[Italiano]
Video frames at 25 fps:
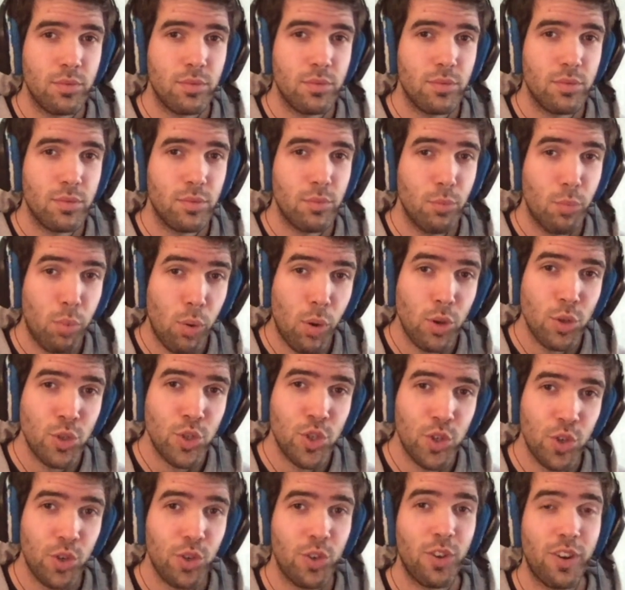
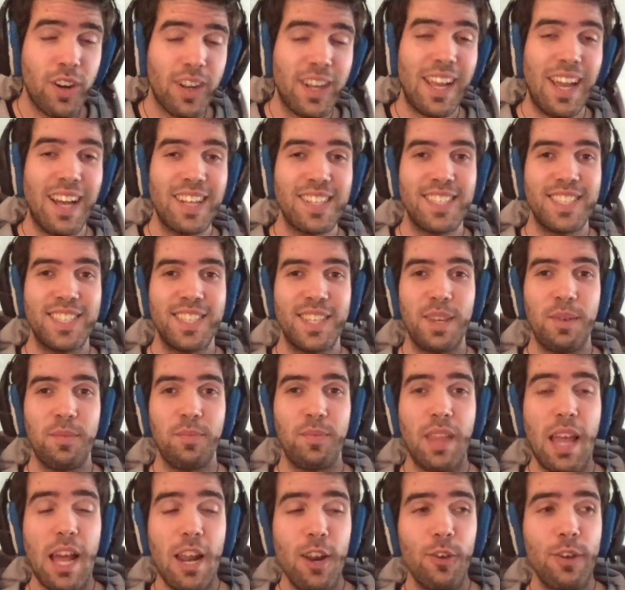Buongiorno ragazzi,
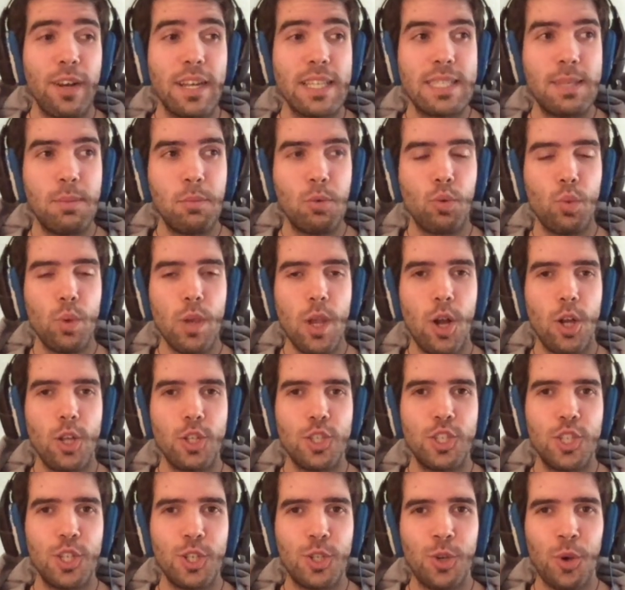allora siamo qui
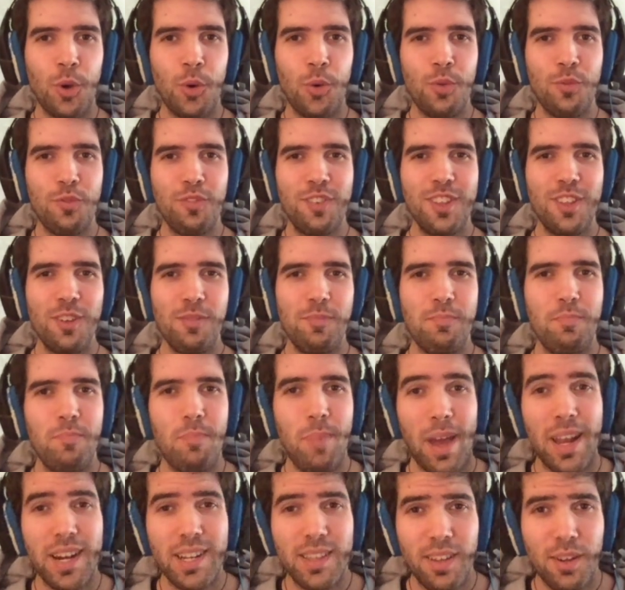oggi con un video
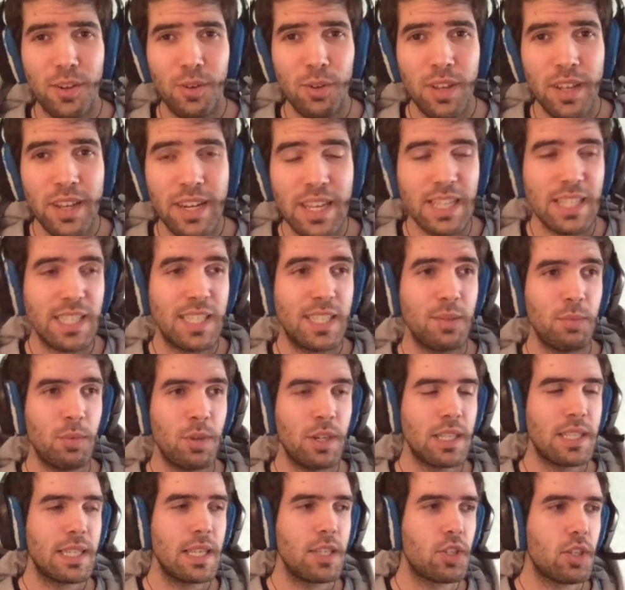particolarissimo, nel
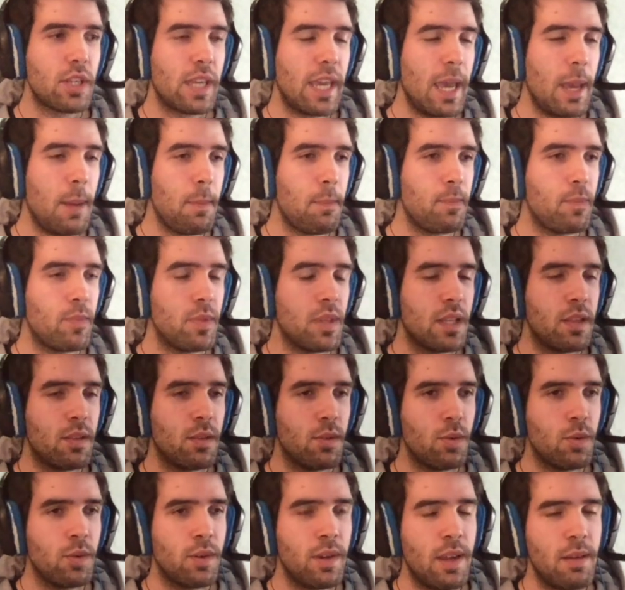senso che
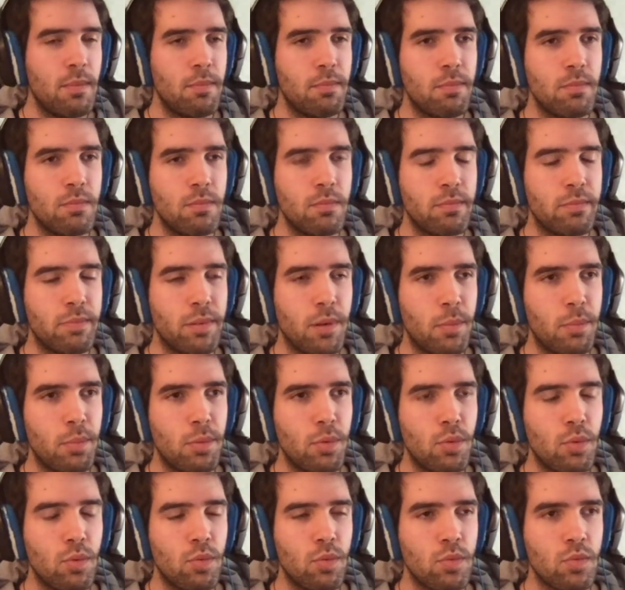non è proprio
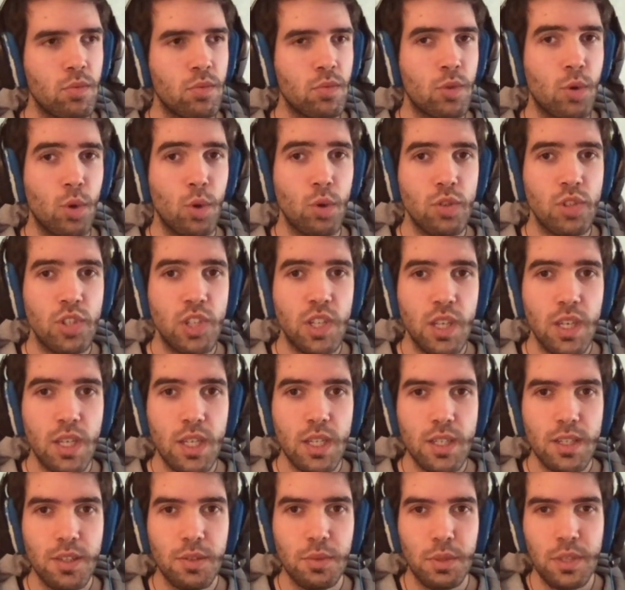un
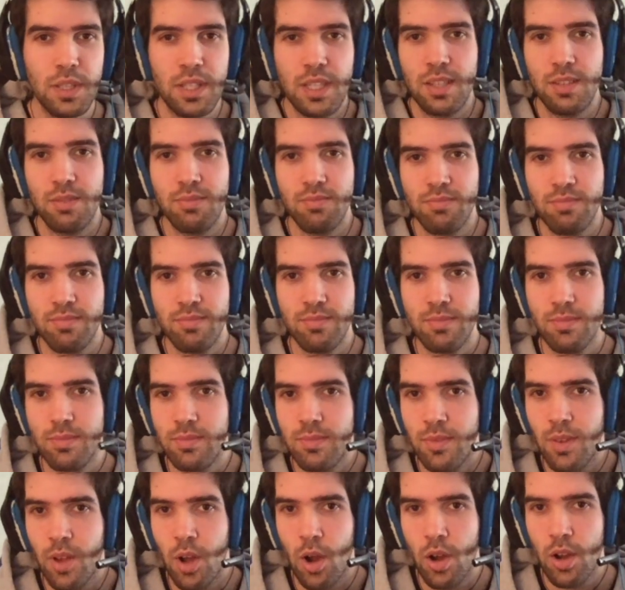coaching, quindi
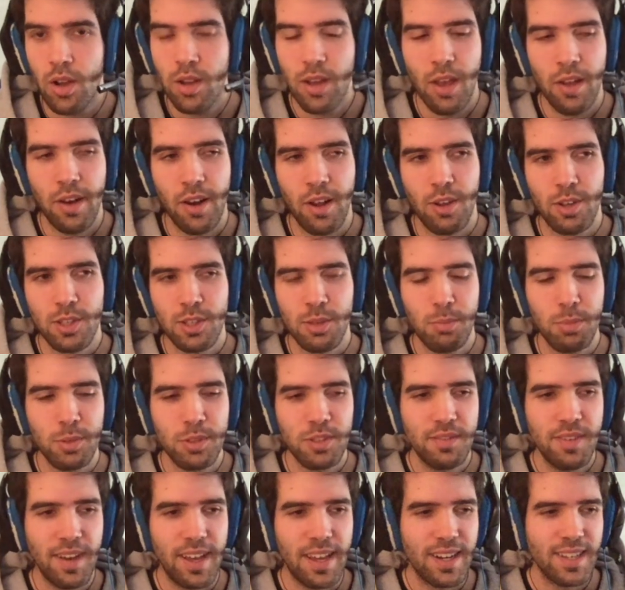no, è una cosa un po'
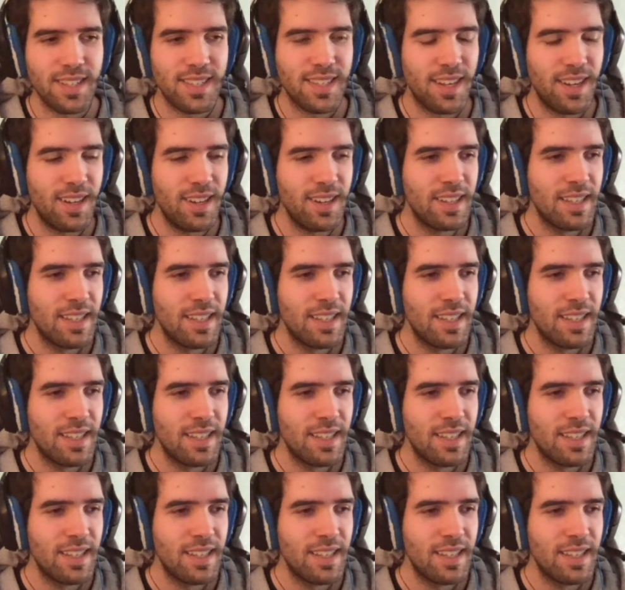diversa,